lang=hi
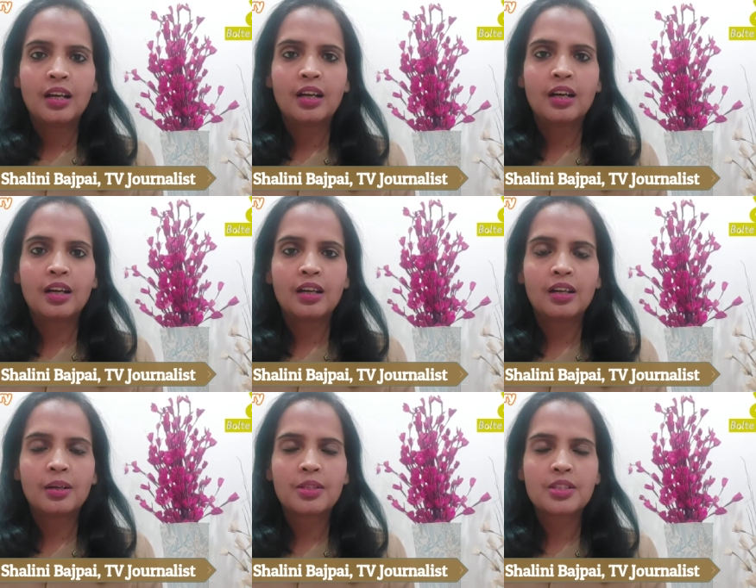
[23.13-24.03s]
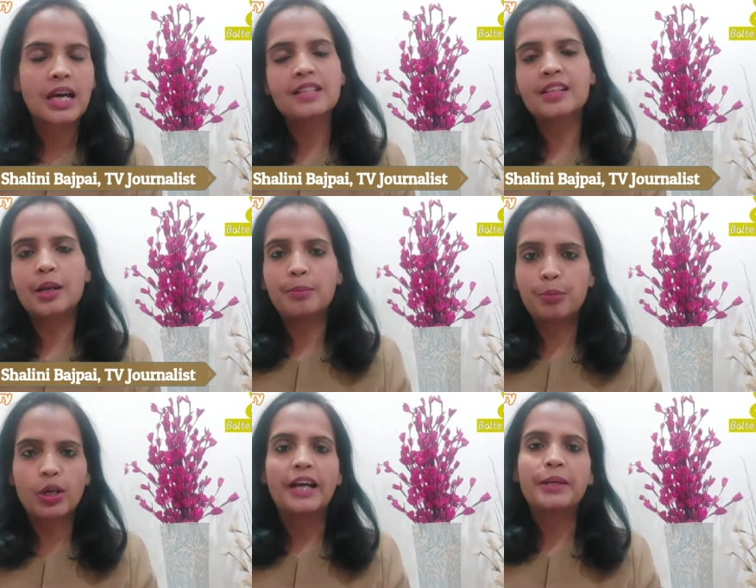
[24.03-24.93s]
आ, चार साल
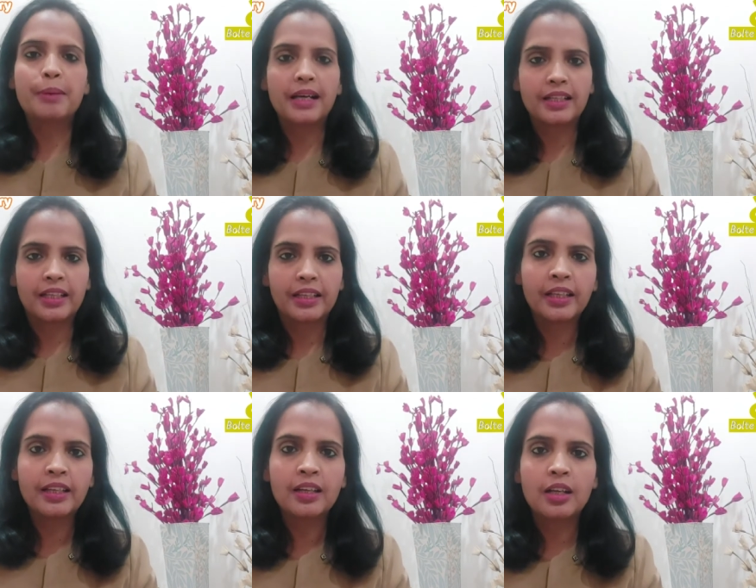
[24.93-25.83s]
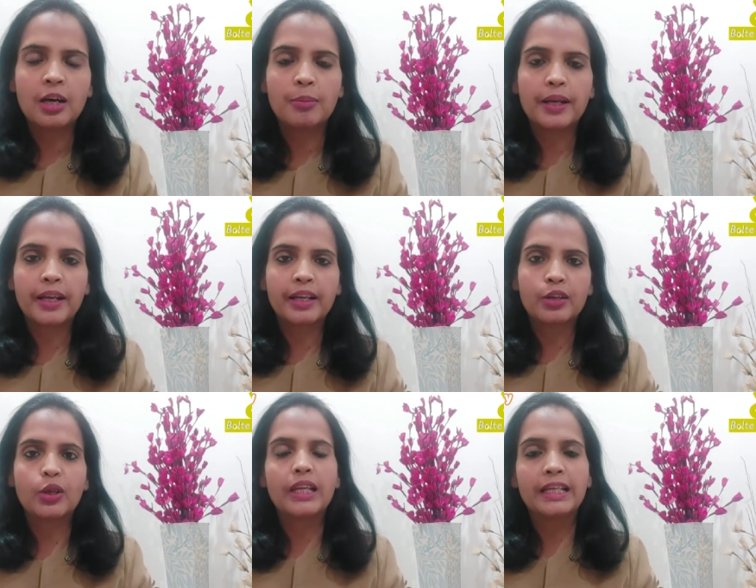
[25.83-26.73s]
पुरानी बात है हमारे
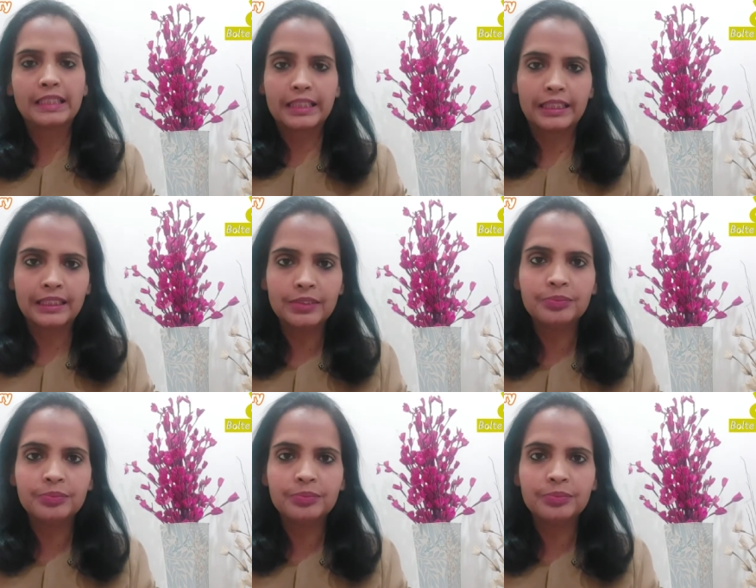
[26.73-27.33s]
कोलीग थे